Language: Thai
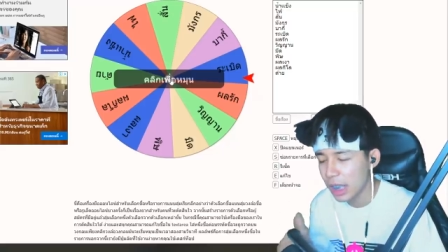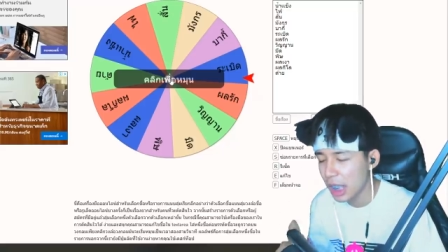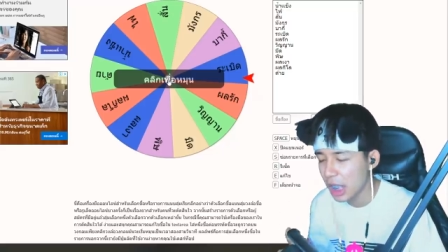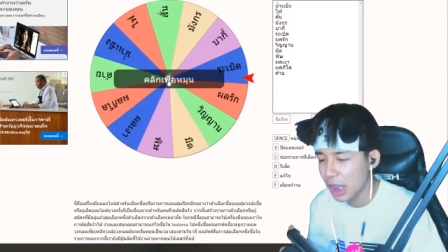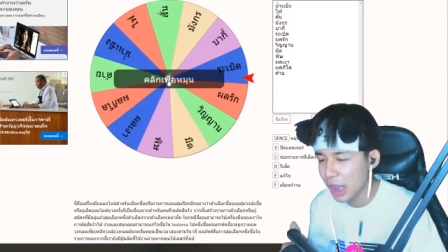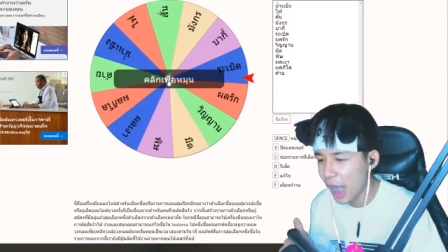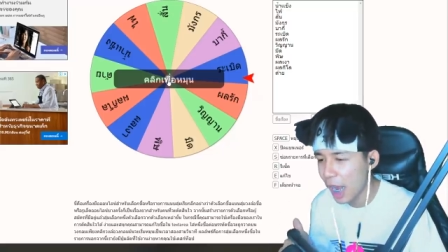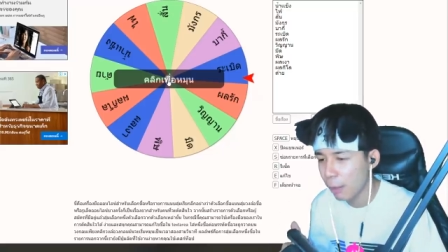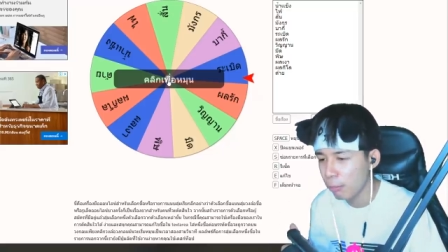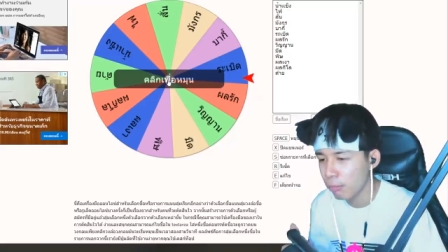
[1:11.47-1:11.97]
ติด
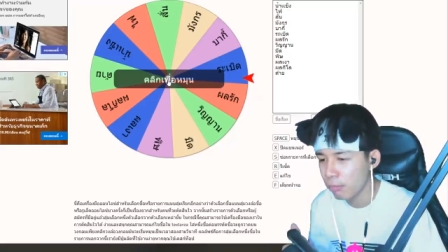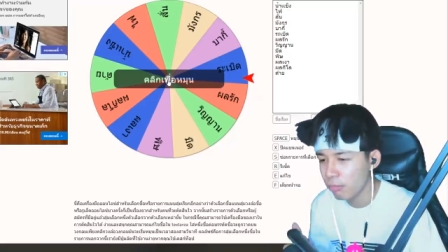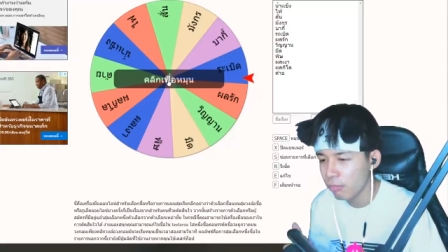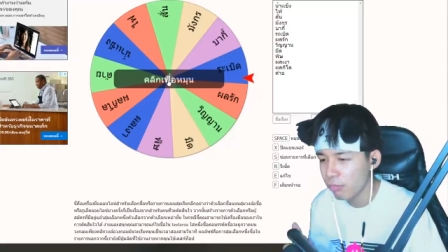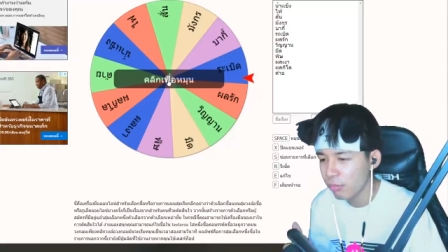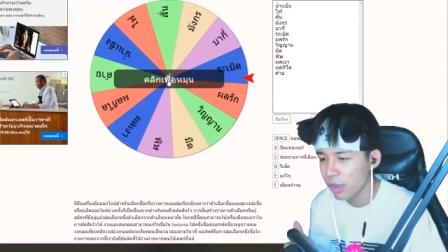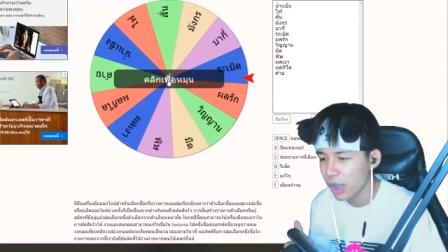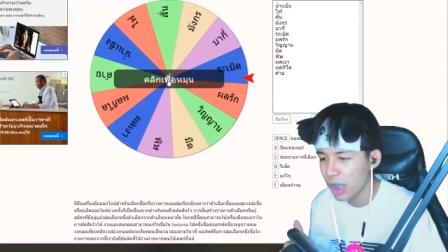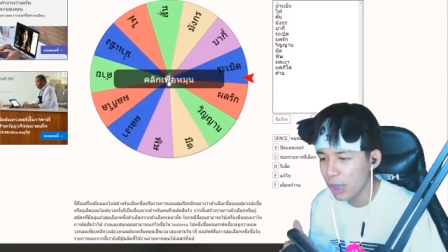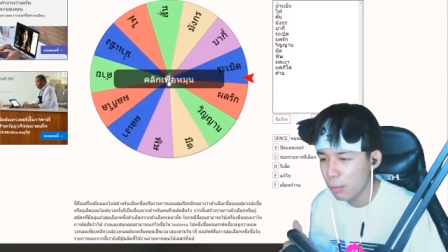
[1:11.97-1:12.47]
ตาม
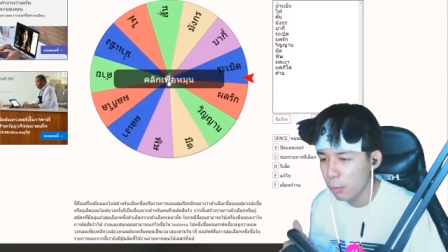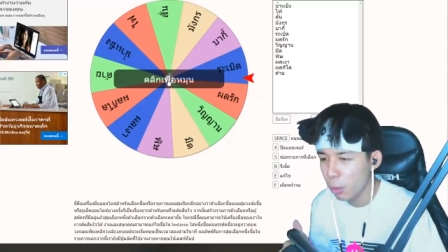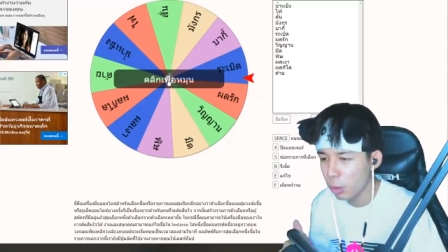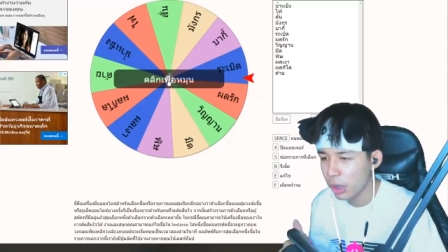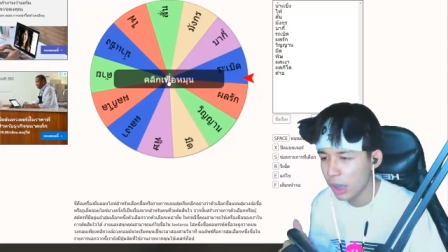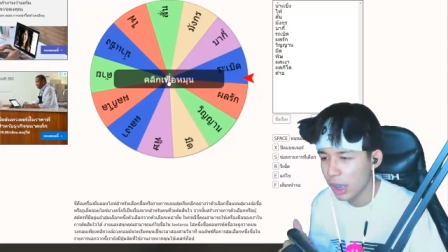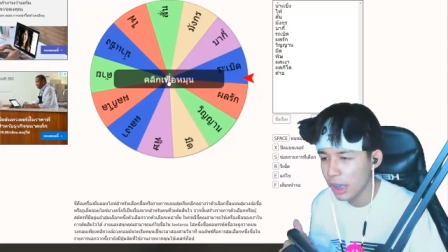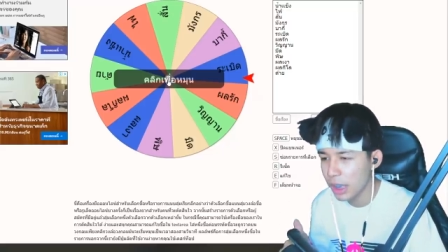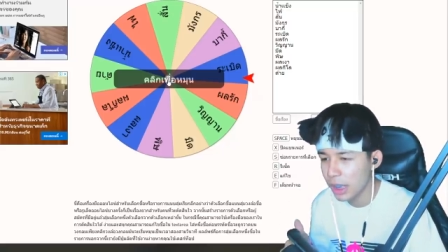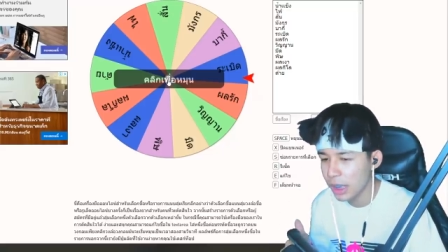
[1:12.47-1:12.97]
อย่าลืมกด
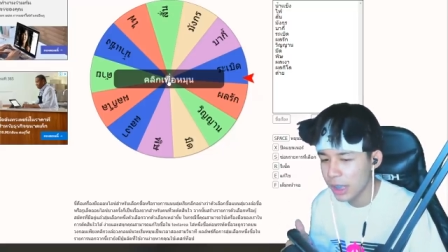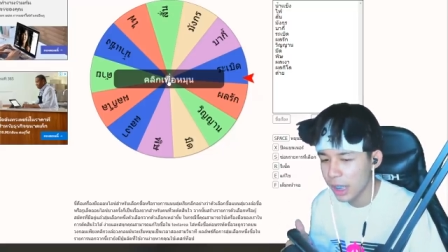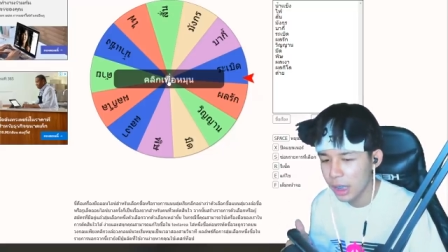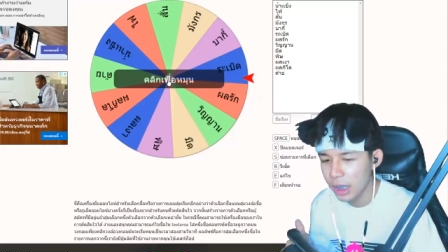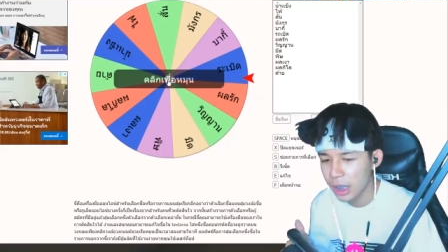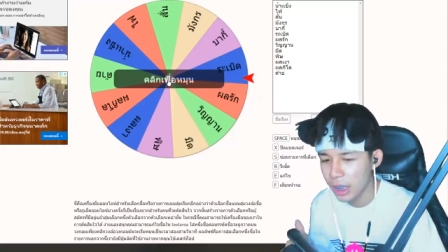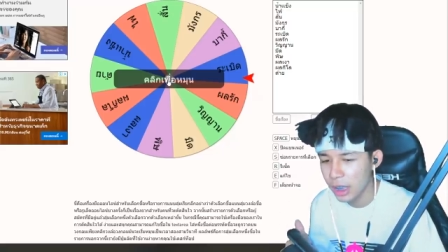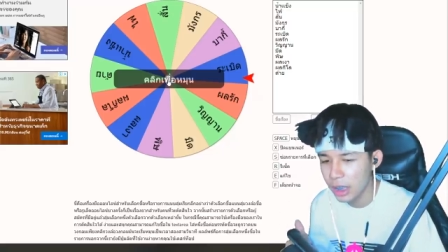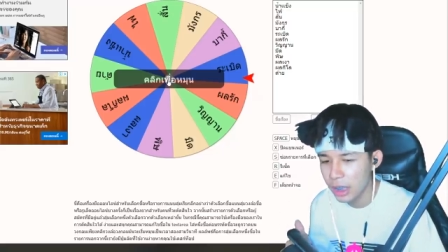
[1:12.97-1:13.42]
กระดิ่งเช่นเคย